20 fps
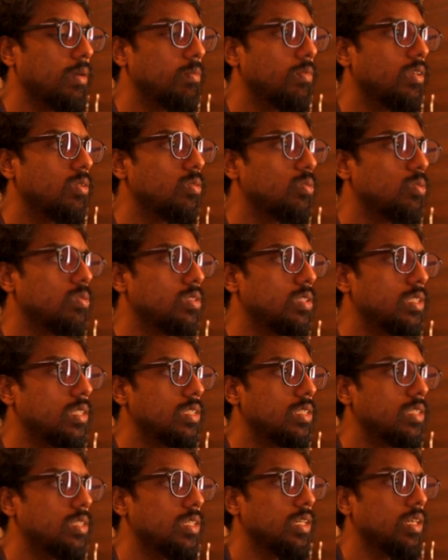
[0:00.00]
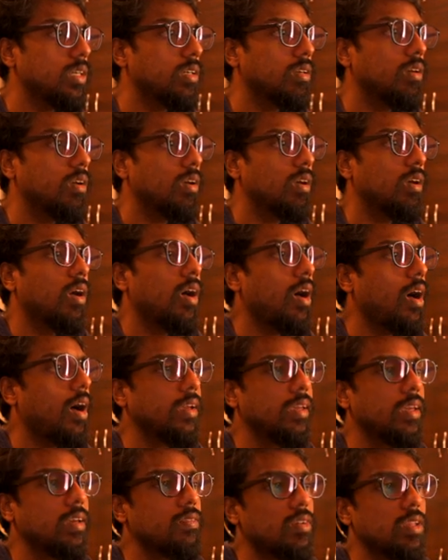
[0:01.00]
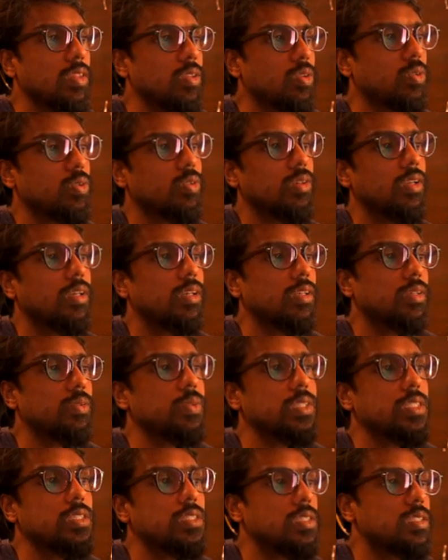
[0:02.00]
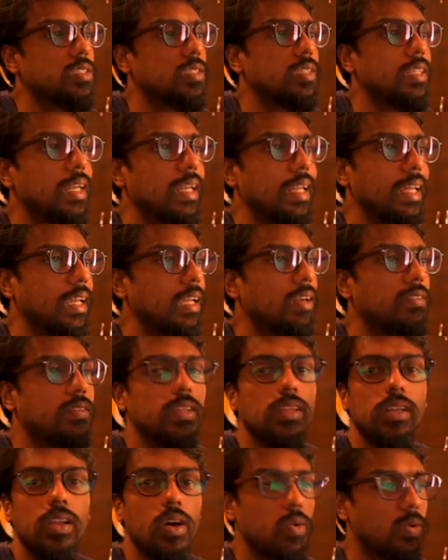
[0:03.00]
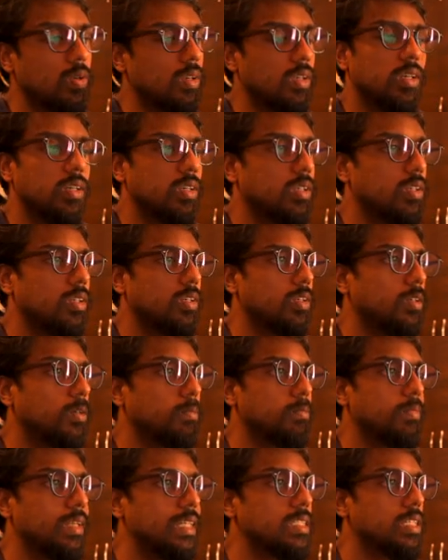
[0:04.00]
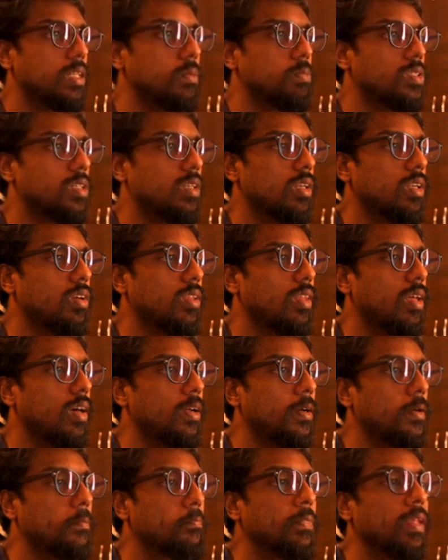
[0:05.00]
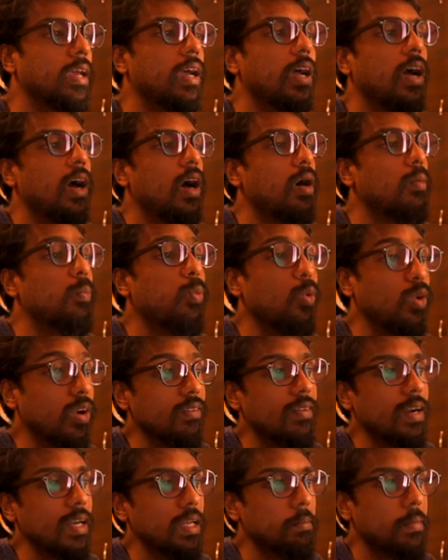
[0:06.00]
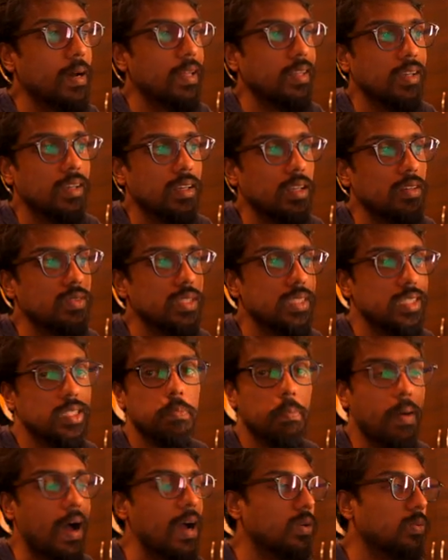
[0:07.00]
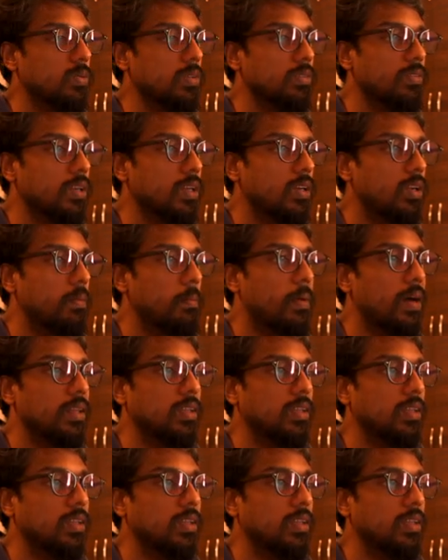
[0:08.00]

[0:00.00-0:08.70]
டைப் யூஜிசி அங்கேயே வந்துடும் உங்களுக்கு விச் த லிங்க் வந்து நான் உங்களுக்கு டிஸ்கிரிப்ஷன்லேயே uh, தரேன் போன வாட்டி பார்த்தீங்கன்னா விச் இஸ் பார்ட் ஒன் வீடியோவில்